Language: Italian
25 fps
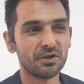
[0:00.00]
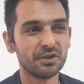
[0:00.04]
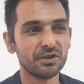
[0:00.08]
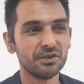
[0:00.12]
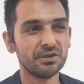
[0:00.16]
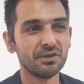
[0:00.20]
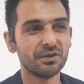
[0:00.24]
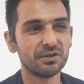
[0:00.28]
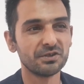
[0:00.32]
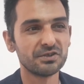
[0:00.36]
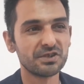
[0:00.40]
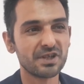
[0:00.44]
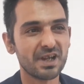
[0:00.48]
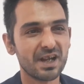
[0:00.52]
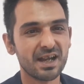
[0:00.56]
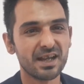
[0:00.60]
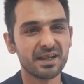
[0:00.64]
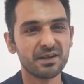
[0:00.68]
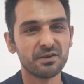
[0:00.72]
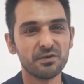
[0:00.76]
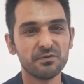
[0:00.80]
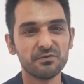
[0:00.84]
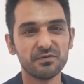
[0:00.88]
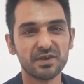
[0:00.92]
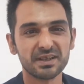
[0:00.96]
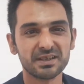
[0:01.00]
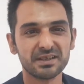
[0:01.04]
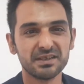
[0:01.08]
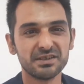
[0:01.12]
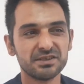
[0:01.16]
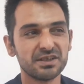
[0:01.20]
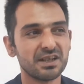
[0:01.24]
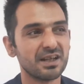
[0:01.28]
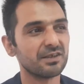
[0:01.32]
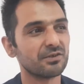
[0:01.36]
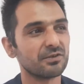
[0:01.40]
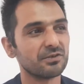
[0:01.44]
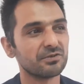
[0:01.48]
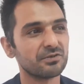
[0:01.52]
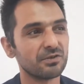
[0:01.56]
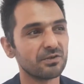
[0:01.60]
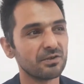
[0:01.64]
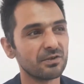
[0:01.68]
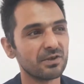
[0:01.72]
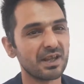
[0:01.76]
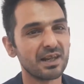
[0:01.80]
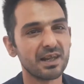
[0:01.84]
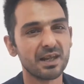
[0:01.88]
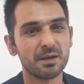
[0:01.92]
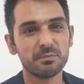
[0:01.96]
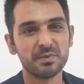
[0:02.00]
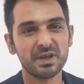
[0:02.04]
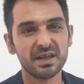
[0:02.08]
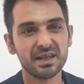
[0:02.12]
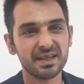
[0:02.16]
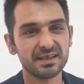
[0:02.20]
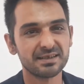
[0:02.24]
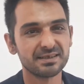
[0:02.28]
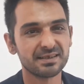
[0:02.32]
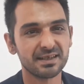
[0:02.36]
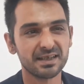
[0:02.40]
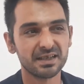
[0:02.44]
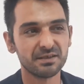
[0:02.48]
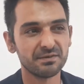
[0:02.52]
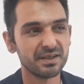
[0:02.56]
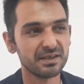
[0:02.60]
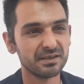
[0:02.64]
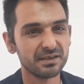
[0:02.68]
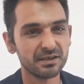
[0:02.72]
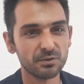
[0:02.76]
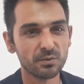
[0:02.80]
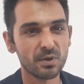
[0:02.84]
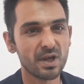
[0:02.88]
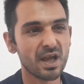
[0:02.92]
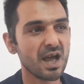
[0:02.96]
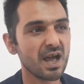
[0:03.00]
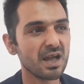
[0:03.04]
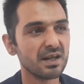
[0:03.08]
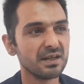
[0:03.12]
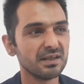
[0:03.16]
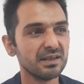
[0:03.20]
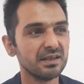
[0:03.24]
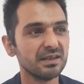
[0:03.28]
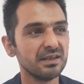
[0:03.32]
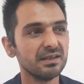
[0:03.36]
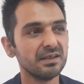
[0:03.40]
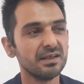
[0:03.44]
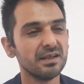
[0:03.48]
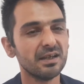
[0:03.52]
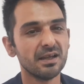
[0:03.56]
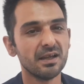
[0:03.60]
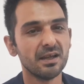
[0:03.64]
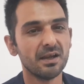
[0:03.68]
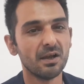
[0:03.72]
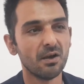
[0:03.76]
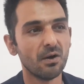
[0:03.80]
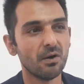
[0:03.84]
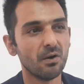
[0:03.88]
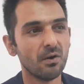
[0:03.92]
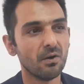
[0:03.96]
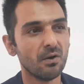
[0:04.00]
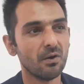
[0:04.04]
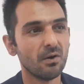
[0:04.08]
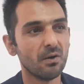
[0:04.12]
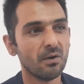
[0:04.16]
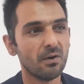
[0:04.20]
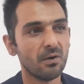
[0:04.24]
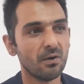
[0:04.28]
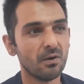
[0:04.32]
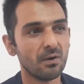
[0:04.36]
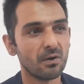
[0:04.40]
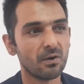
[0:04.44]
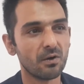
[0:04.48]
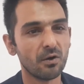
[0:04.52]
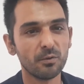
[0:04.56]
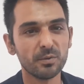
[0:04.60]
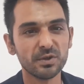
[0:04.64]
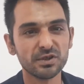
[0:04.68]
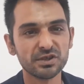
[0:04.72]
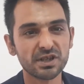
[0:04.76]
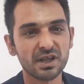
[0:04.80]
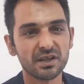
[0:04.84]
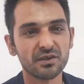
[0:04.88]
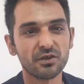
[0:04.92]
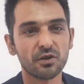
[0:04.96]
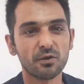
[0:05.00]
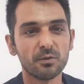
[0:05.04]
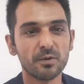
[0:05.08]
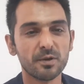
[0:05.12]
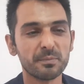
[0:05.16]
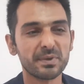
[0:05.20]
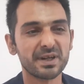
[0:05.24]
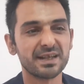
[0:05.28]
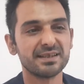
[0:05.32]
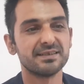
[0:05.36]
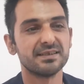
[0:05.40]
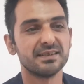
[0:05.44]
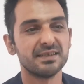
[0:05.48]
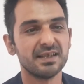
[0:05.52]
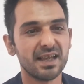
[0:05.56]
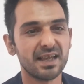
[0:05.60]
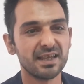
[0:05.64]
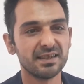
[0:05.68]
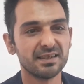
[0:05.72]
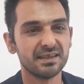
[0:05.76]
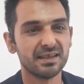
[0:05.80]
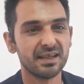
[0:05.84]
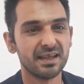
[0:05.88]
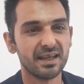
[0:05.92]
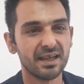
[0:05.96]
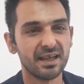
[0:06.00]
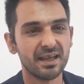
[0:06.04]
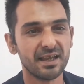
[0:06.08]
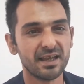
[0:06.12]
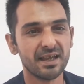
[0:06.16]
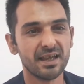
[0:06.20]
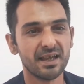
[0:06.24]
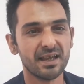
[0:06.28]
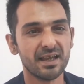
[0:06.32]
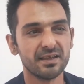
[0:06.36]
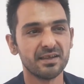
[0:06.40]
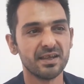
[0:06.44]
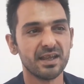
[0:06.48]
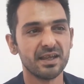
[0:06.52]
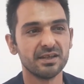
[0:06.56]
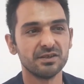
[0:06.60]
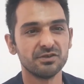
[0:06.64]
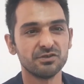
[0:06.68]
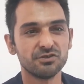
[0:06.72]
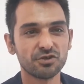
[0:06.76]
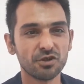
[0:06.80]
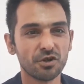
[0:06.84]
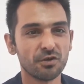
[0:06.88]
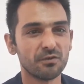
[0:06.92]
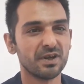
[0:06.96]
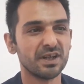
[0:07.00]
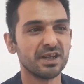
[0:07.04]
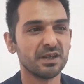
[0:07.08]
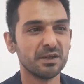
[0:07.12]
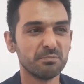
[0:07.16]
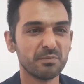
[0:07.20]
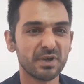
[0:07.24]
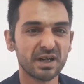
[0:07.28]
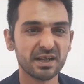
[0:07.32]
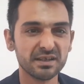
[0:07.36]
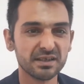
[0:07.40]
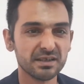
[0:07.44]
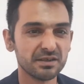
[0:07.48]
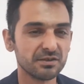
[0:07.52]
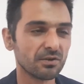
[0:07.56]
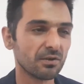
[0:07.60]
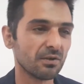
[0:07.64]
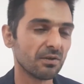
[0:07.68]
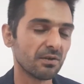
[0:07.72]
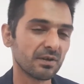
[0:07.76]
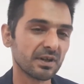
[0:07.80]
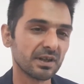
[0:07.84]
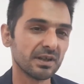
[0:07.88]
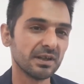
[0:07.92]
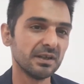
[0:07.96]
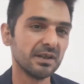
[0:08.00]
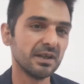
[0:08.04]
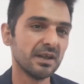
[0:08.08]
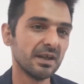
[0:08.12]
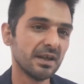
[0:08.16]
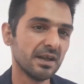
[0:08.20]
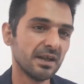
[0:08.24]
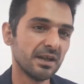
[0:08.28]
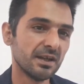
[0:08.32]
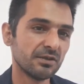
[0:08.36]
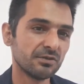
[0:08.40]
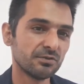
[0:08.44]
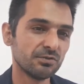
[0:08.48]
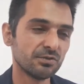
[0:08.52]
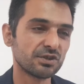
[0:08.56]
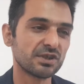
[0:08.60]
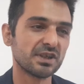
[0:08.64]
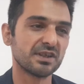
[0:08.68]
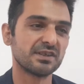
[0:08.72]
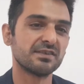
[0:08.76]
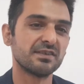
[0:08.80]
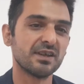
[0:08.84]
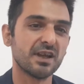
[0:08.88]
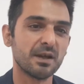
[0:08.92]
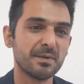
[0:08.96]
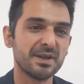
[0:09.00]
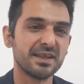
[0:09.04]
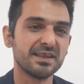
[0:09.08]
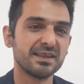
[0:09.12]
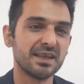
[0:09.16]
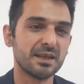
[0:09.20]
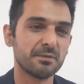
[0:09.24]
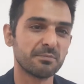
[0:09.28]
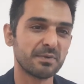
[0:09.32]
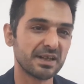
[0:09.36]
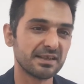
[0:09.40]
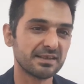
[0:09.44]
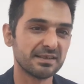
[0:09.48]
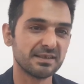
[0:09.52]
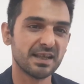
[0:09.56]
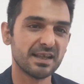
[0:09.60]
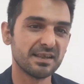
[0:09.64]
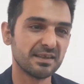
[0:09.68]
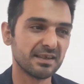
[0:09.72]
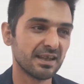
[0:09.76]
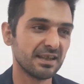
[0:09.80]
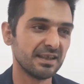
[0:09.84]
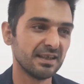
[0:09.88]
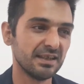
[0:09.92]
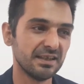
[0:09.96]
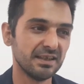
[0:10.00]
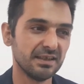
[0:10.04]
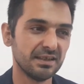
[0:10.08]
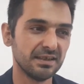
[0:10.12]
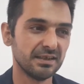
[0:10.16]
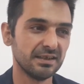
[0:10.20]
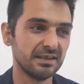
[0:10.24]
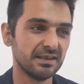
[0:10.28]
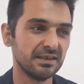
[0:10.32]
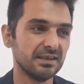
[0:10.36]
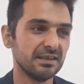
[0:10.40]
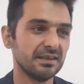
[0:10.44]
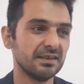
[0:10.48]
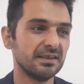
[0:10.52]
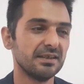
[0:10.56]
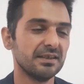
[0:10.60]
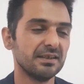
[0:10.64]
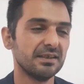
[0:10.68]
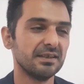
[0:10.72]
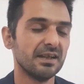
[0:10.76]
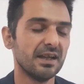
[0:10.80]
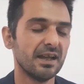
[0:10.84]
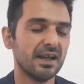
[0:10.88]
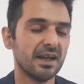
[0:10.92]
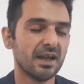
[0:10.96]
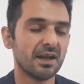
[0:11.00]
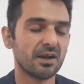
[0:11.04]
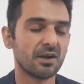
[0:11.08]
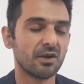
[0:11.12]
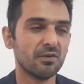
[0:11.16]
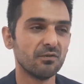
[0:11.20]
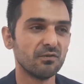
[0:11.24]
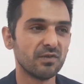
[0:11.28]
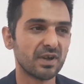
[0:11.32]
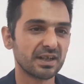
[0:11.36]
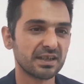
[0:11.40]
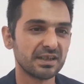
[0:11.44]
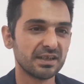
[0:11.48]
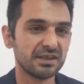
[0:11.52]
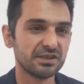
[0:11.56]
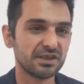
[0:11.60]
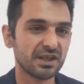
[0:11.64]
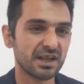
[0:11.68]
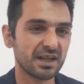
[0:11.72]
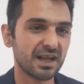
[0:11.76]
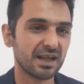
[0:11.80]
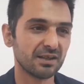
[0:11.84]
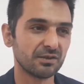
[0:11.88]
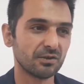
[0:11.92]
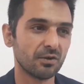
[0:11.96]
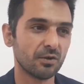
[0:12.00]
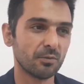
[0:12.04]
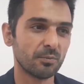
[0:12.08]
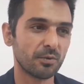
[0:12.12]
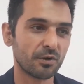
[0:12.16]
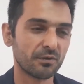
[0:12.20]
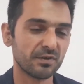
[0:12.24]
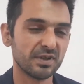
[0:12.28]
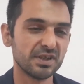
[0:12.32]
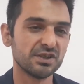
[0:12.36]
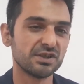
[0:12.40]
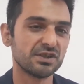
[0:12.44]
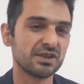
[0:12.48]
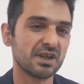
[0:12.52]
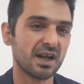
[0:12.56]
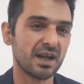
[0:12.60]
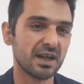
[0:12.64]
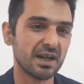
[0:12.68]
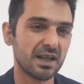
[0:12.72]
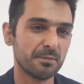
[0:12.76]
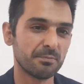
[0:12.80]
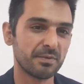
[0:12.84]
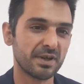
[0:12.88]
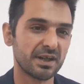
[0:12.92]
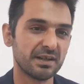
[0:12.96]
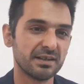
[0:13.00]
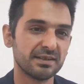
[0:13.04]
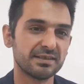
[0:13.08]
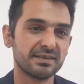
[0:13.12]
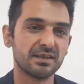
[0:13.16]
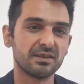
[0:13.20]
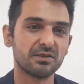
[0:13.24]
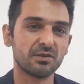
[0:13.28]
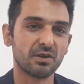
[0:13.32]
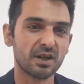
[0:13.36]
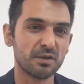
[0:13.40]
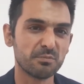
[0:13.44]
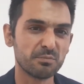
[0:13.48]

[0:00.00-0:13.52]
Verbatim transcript: io già in Compartigianato sono dalla bellezza di 22 anni, ho cominciato come presidente dei giovani imprenditori, successivamente presidente di compartigianato provinciale per il settore